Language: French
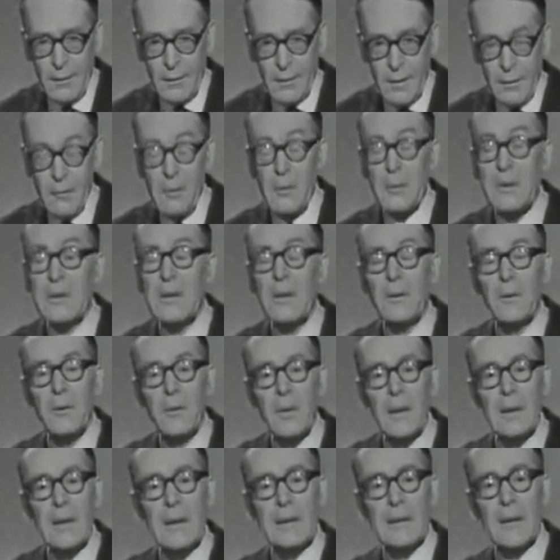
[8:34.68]
Il y avait aussi un
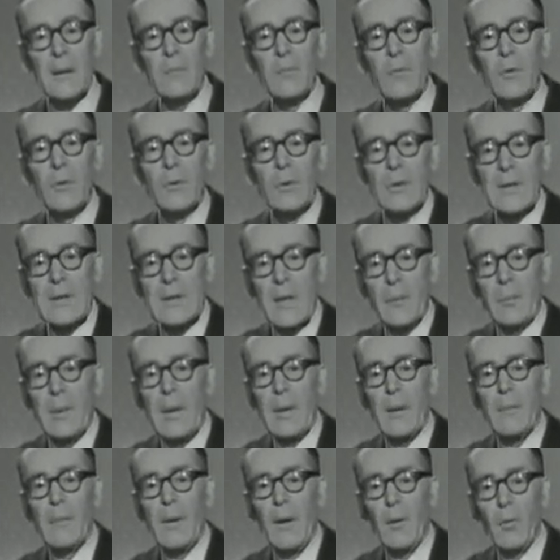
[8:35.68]
curé d'extrême gauche qui s'appelait
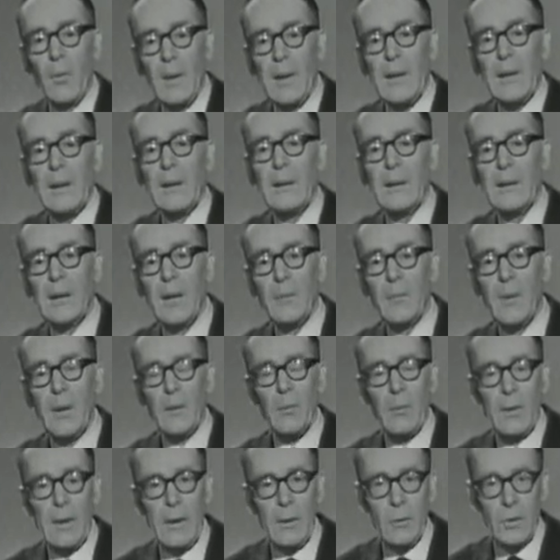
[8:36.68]
l'abbé Royer. L'abbé
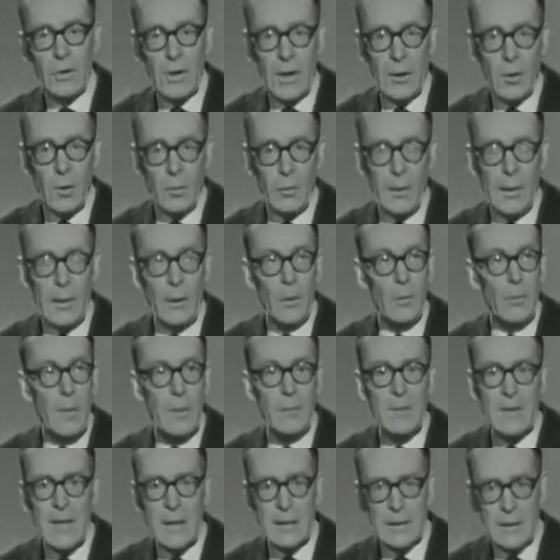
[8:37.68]
Royer, aux Jacobins, le
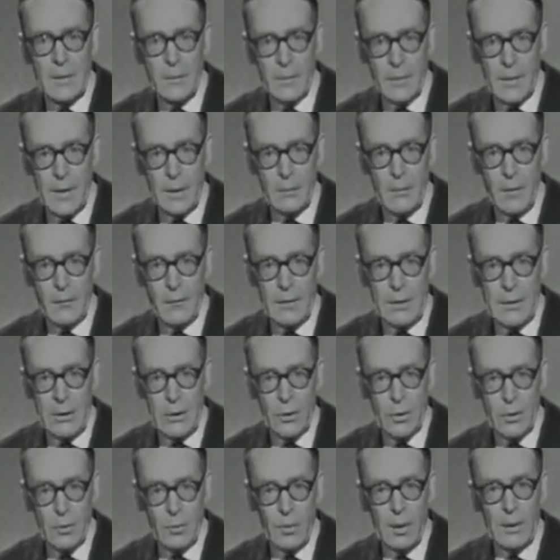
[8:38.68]
même 5 septembre, avait dit
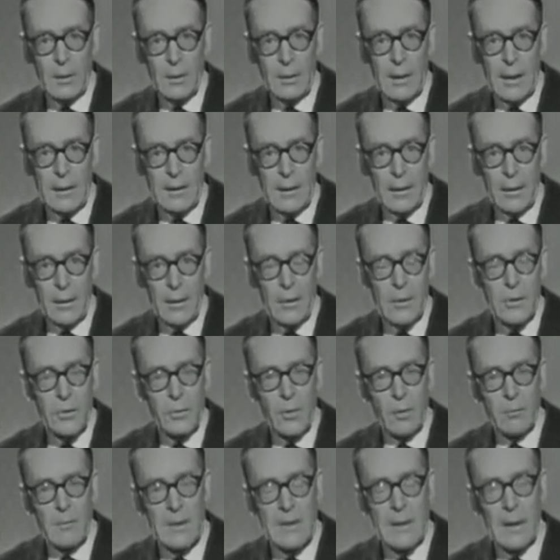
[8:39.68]
Je demande que la terreur
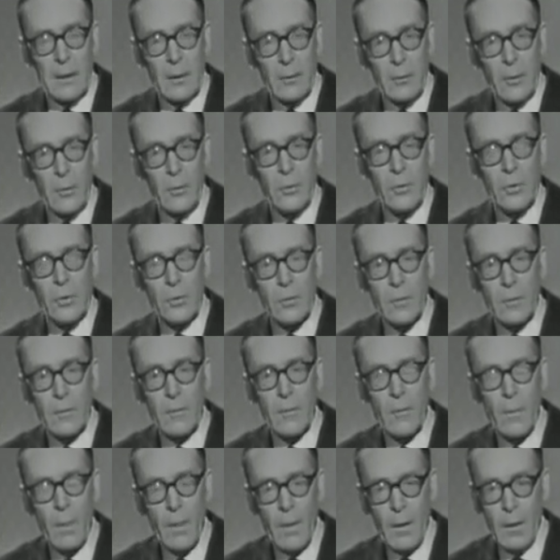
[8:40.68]
soit mise à l'ordre du jour.
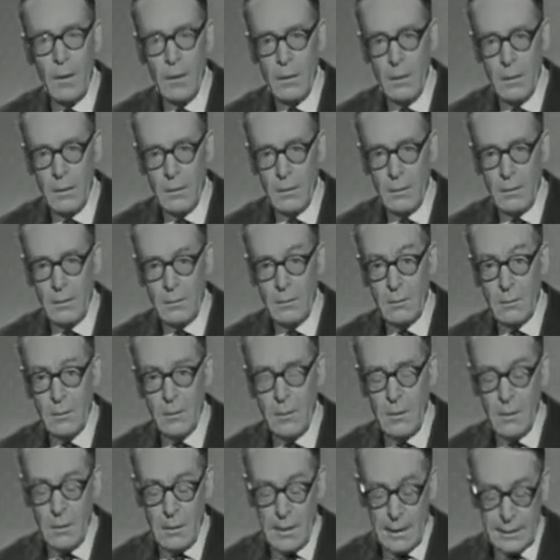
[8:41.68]

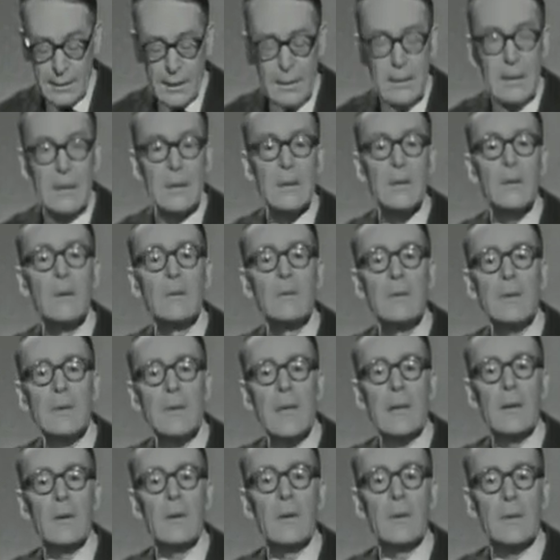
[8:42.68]
La tradition,
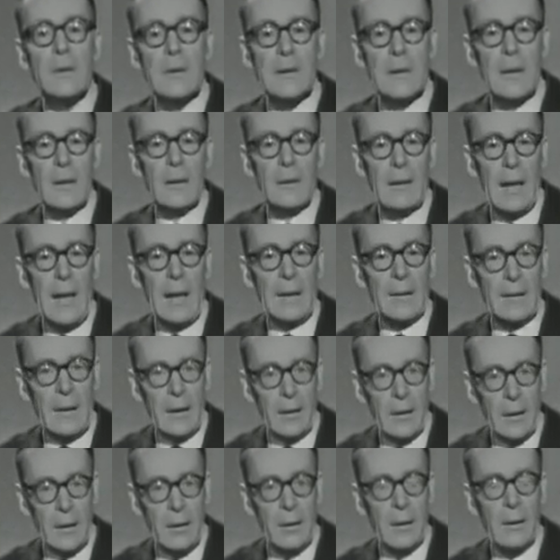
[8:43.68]
c'est que sans la
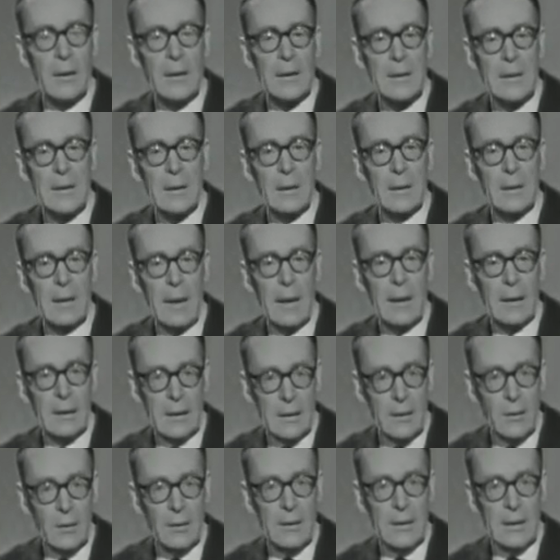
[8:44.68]
terreur et sans la
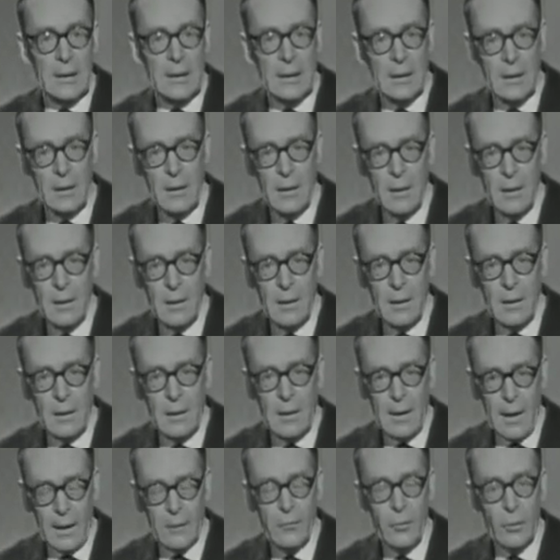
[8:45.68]
guillotine,
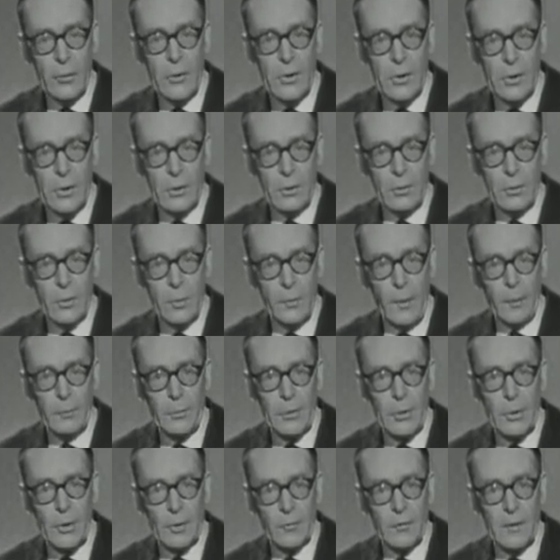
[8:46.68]
la révolution n'eût pas pu
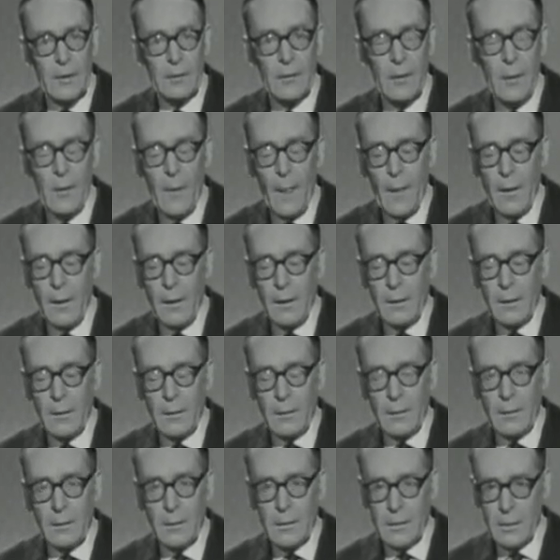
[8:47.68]
survivre.
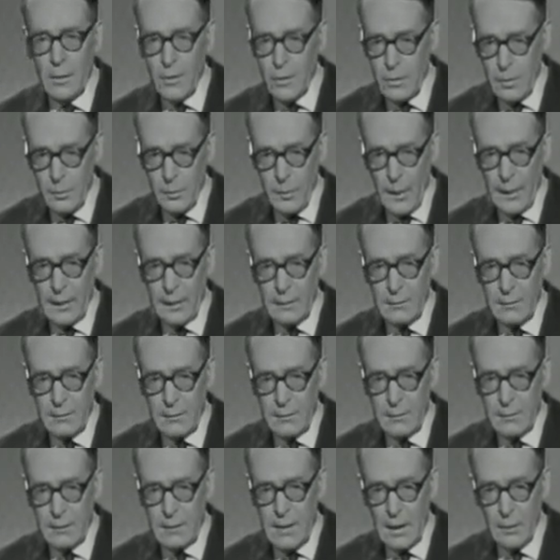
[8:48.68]
Je n'en suis pas
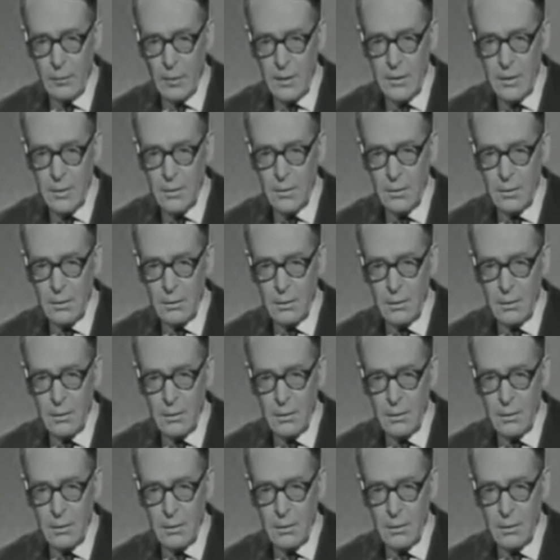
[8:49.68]
tellement sûr.